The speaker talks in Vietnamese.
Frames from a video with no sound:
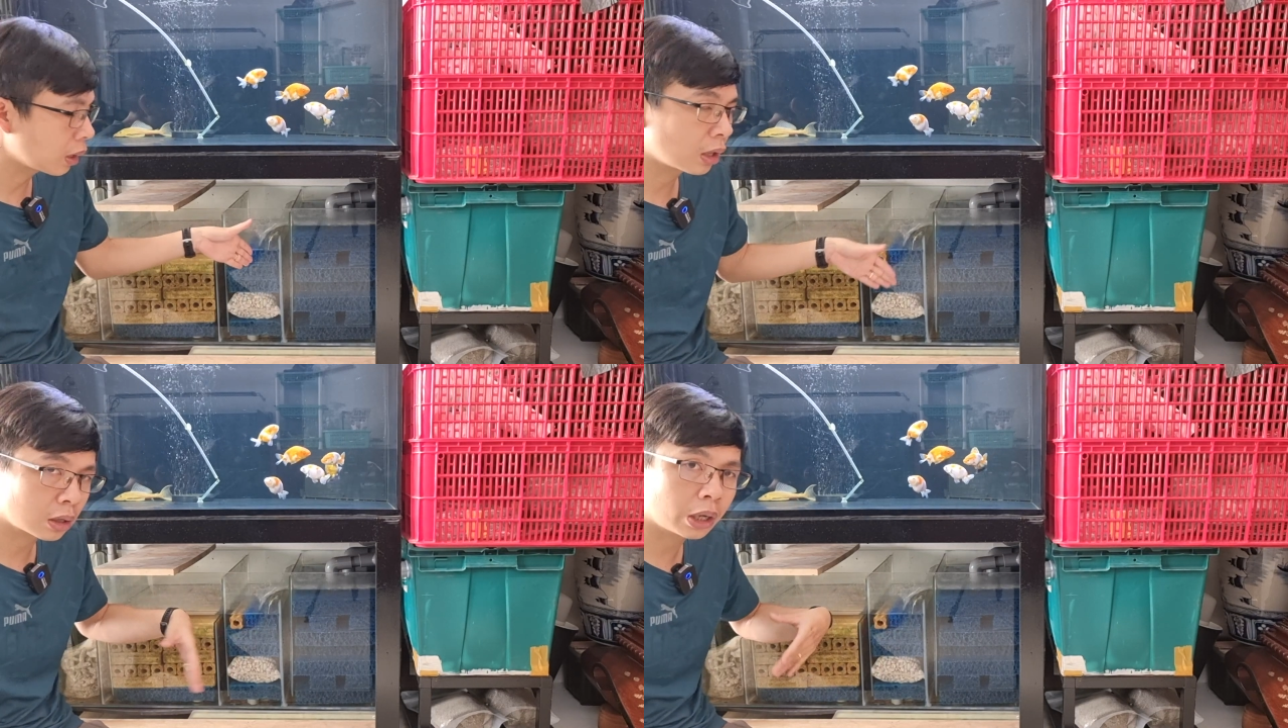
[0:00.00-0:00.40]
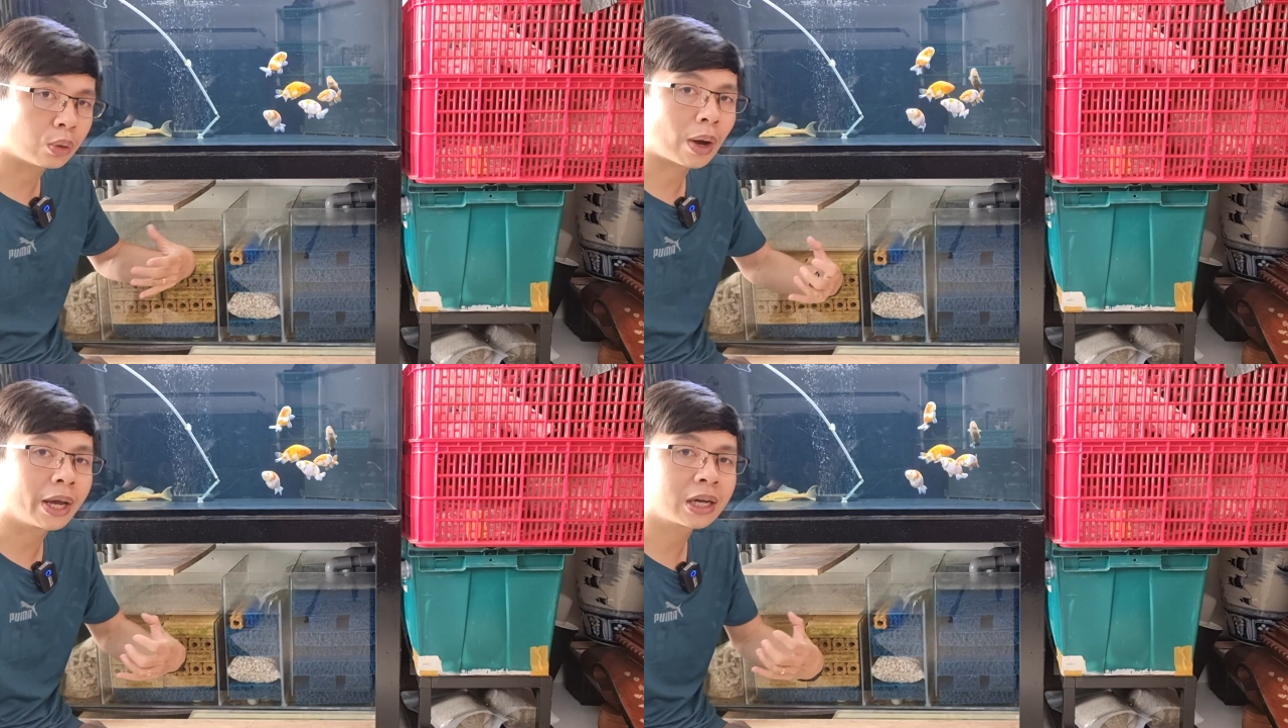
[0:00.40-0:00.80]
có nó có hiệu
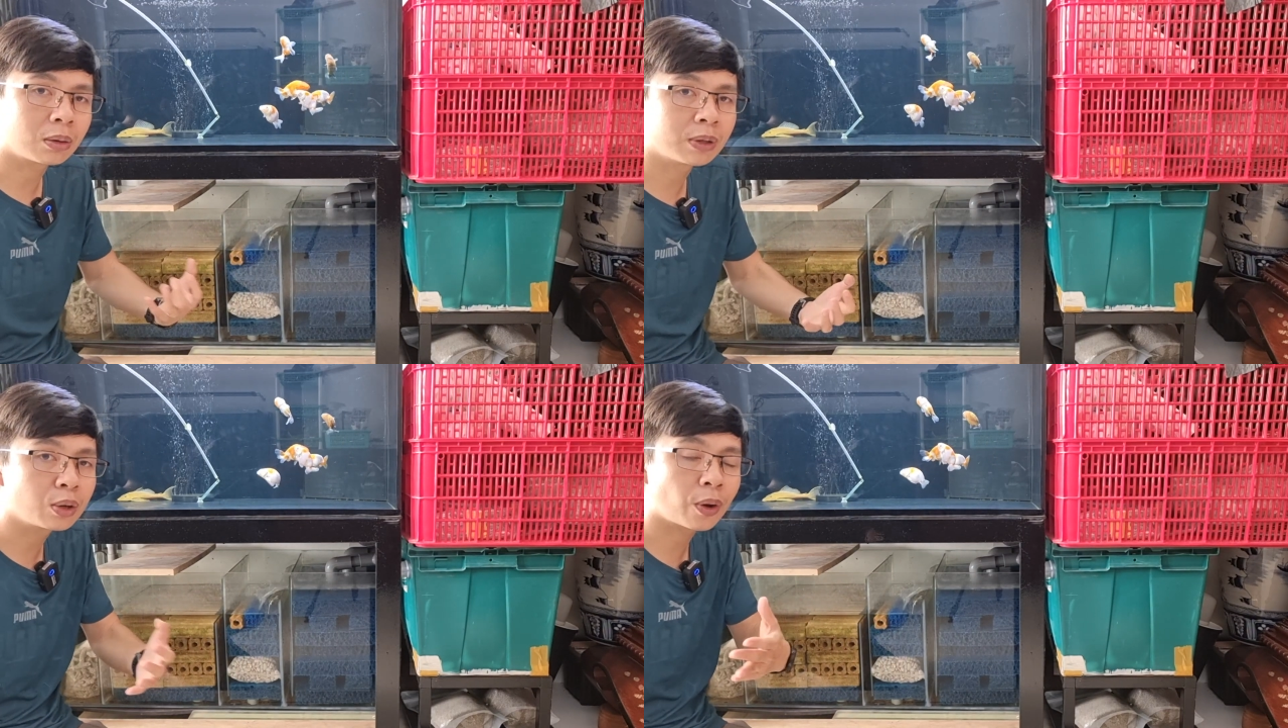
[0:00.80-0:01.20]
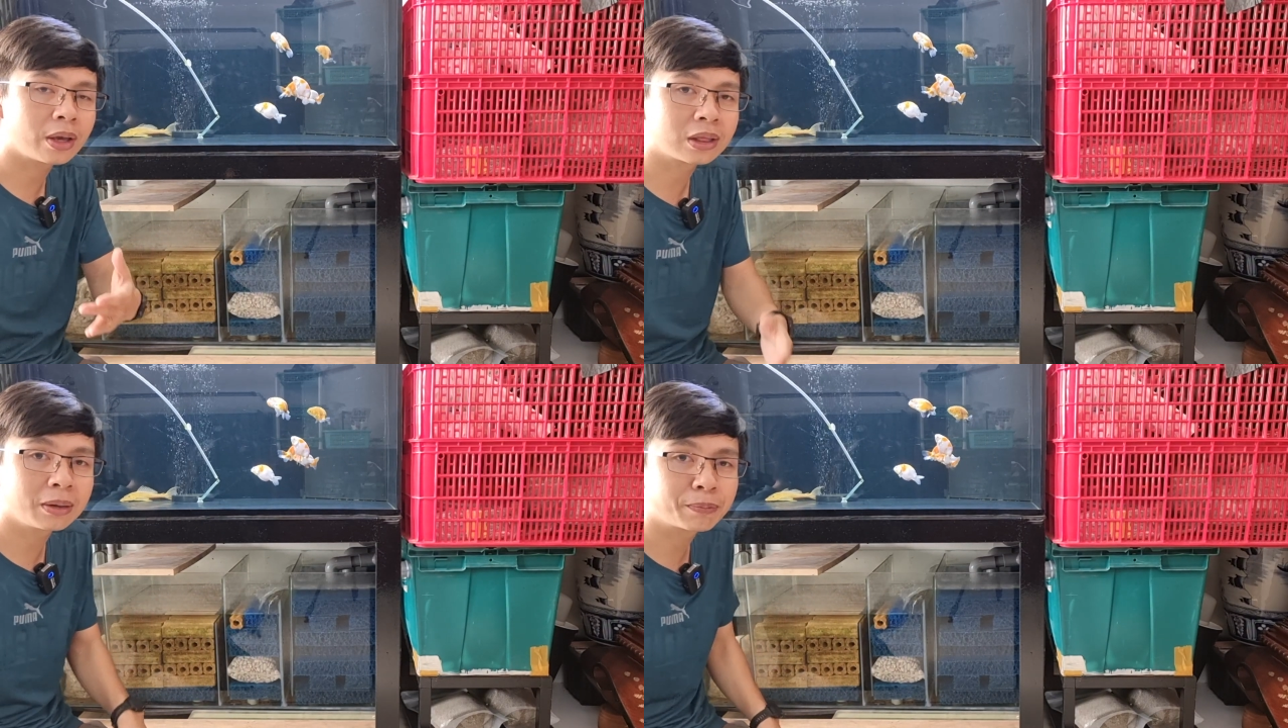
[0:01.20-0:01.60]
quả hay không để
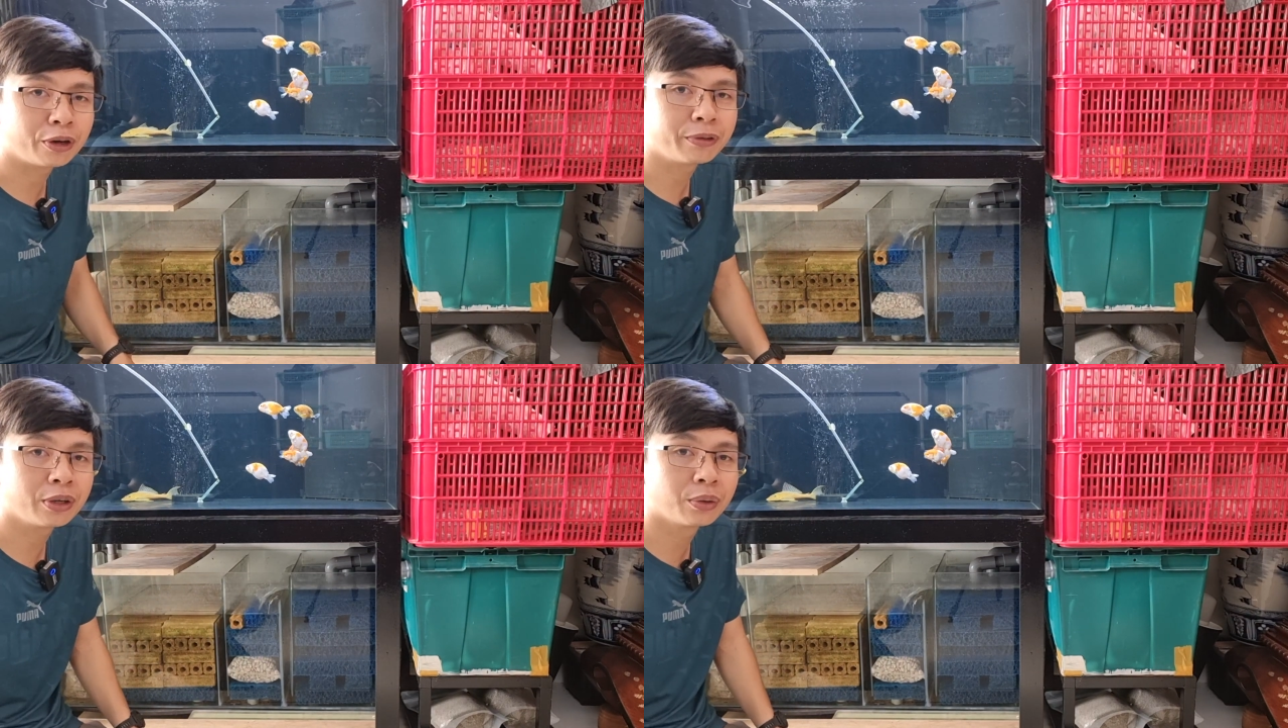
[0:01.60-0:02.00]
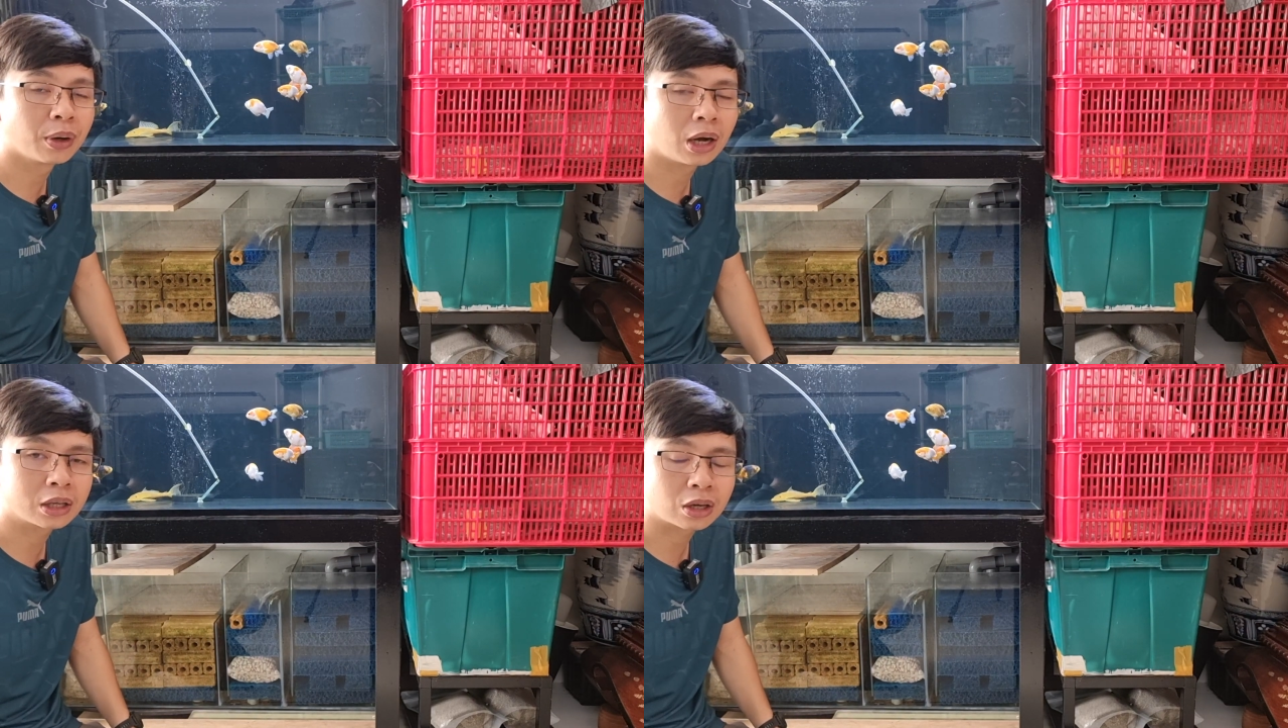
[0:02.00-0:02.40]
quay clip review
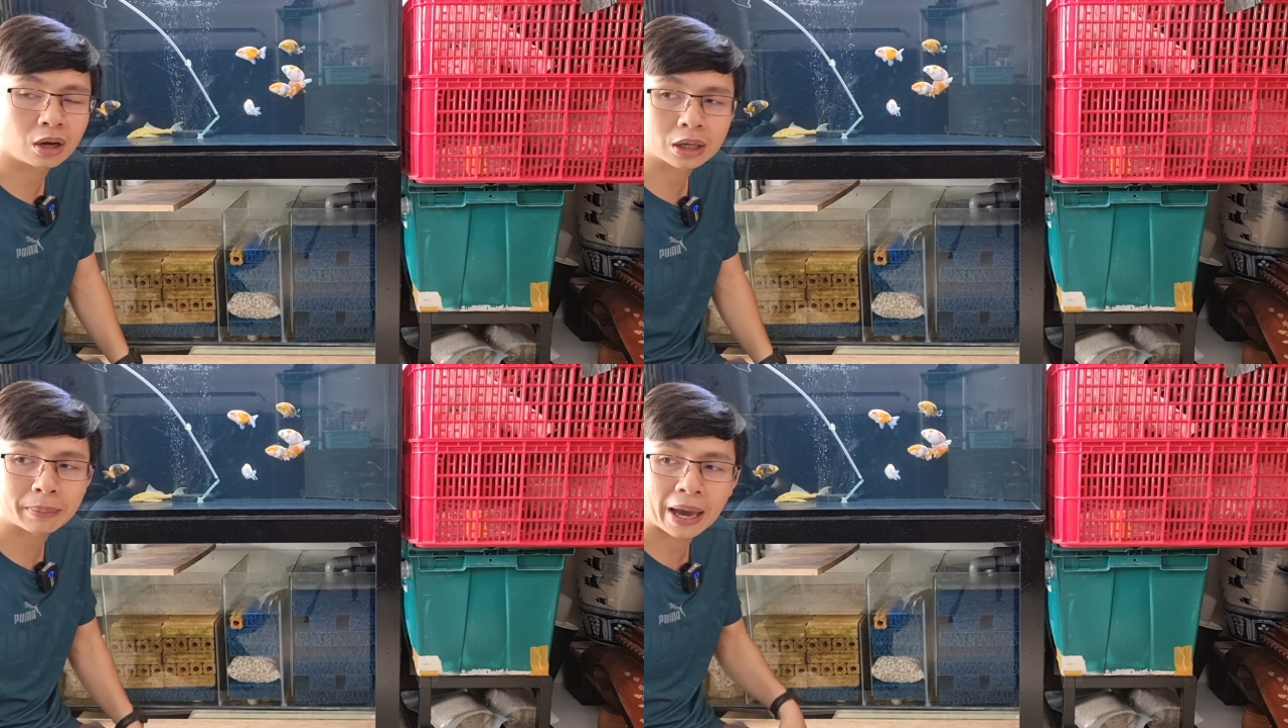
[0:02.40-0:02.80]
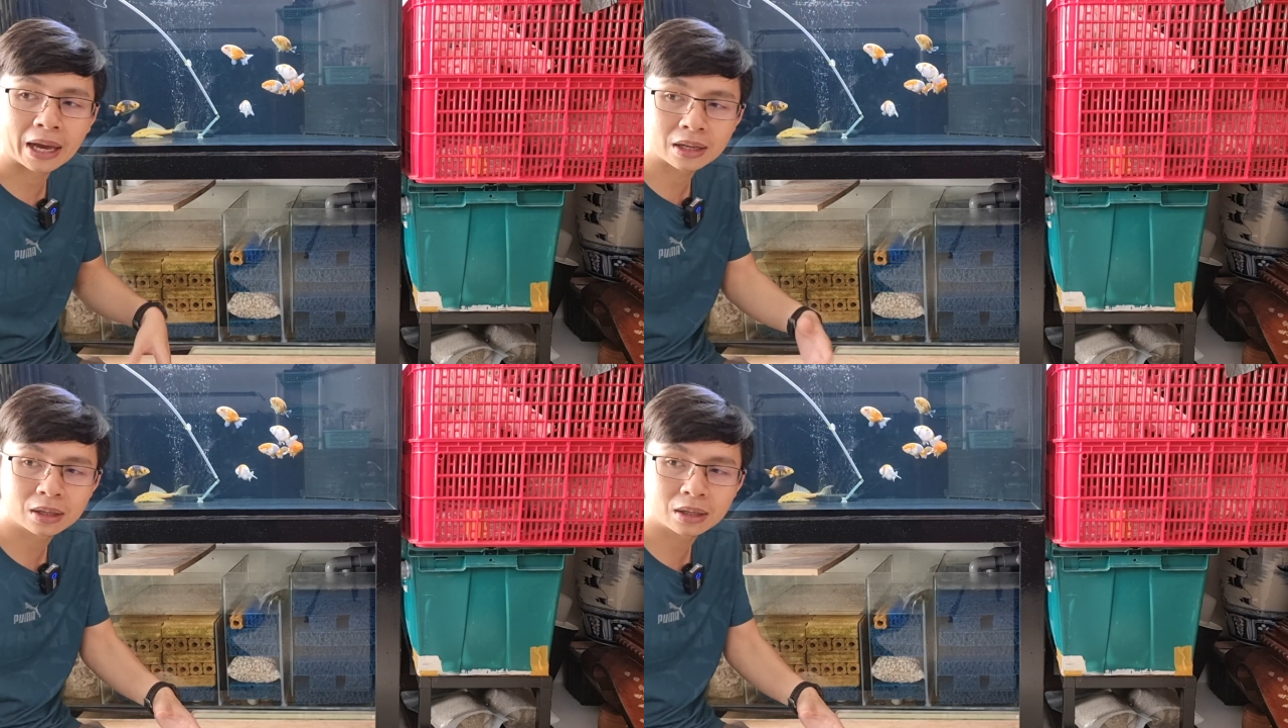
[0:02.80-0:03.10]
uh, cho các bạn.